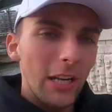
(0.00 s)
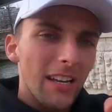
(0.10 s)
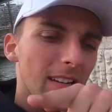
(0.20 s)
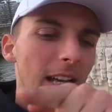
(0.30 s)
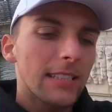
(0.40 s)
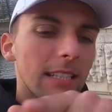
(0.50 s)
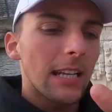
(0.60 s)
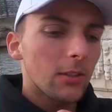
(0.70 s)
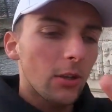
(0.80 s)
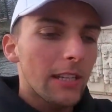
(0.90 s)
Voilà, à ah, ces
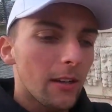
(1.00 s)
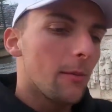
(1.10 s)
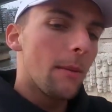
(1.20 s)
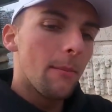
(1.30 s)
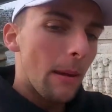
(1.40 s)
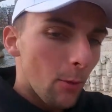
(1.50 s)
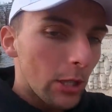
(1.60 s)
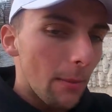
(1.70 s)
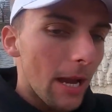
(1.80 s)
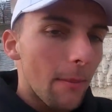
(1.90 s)
quatre gars, même, même
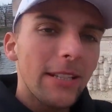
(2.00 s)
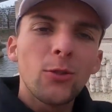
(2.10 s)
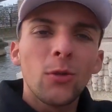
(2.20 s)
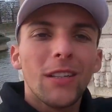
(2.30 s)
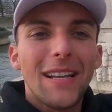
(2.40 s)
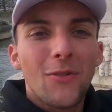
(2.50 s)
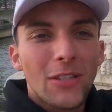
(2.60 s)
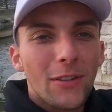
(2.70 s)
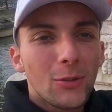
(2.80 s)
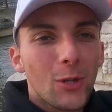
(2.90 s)
le caméraman et tout.
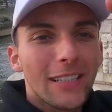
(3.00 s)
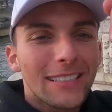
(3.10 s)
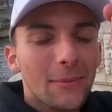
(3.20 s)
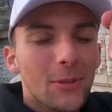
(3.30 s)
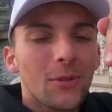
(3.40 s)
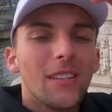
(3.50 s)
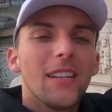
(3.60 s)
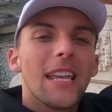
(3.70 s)
Vous avez tout dans la description.